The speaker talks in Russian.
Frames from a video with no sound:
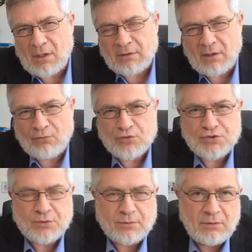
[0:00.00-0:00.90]

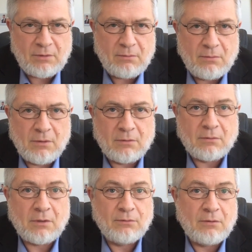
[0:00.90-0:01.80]
одного с другим,
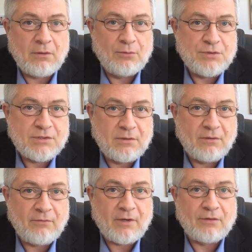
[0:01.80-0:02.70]
но как только люди
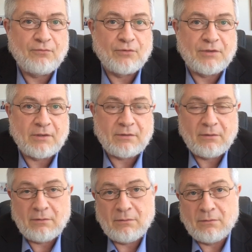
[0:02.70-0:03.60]
говорят вот
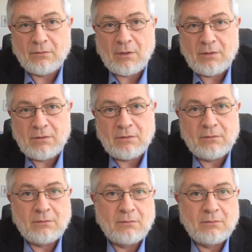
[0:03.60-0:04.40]
это, то они